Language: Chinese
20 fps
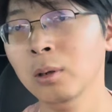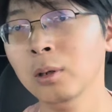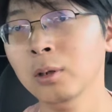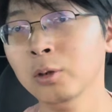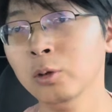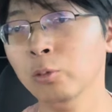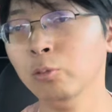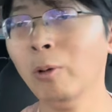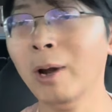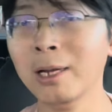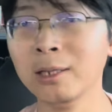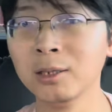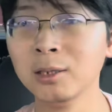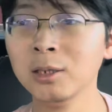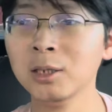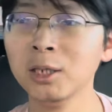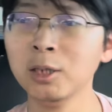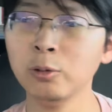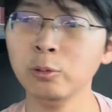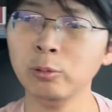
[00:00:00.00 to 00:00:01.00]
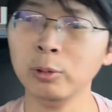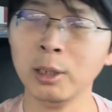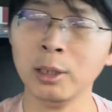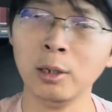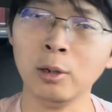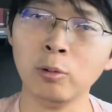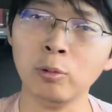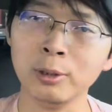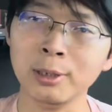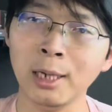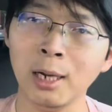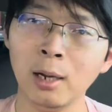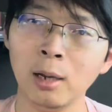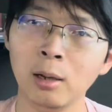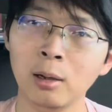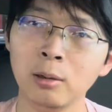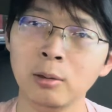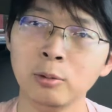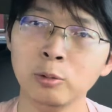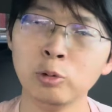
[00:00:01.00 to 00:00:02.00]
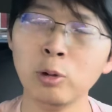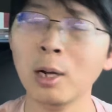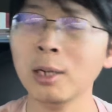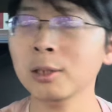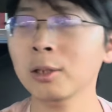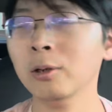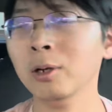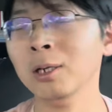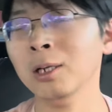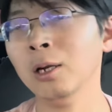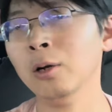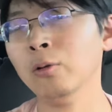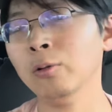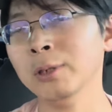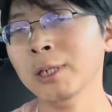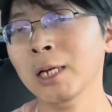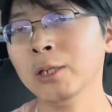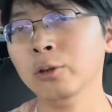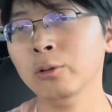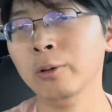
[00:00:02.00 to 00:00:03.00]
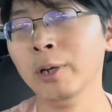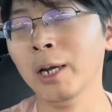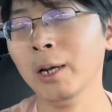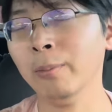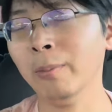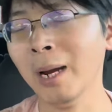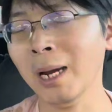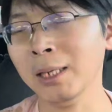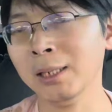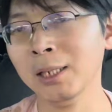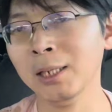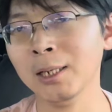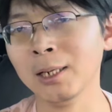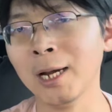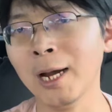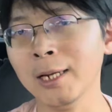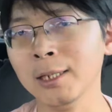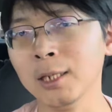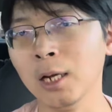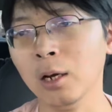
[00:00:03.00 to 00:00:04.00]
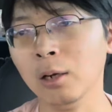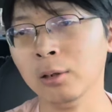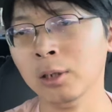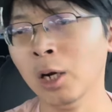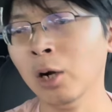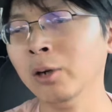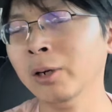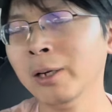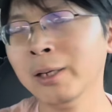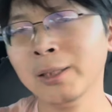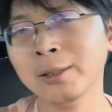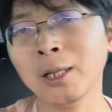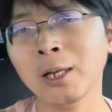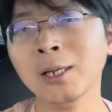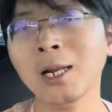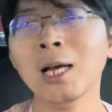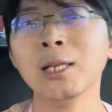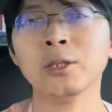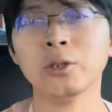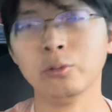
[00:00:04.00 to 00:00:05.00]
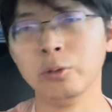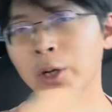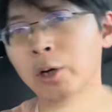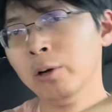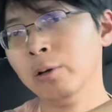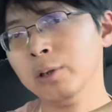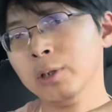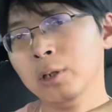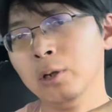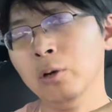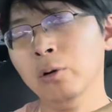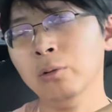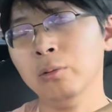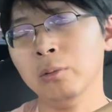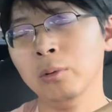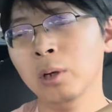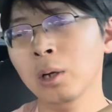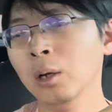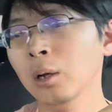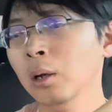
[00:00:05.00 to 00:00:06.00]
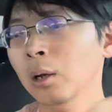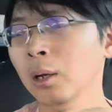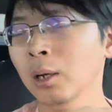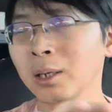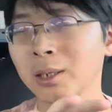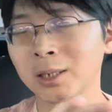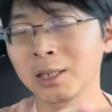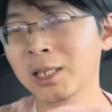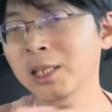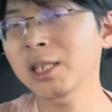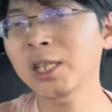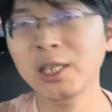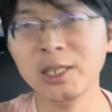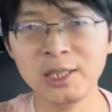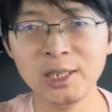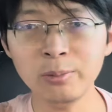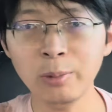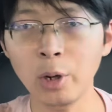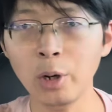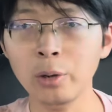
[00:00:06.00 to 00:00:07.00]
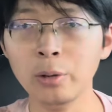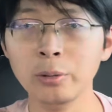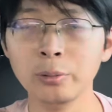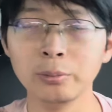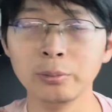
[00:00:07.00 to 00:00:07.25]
就外资进入你的国家，创造了你的国家就业，买地盖厂，然后他当他走掉的时候，一地鸡毛，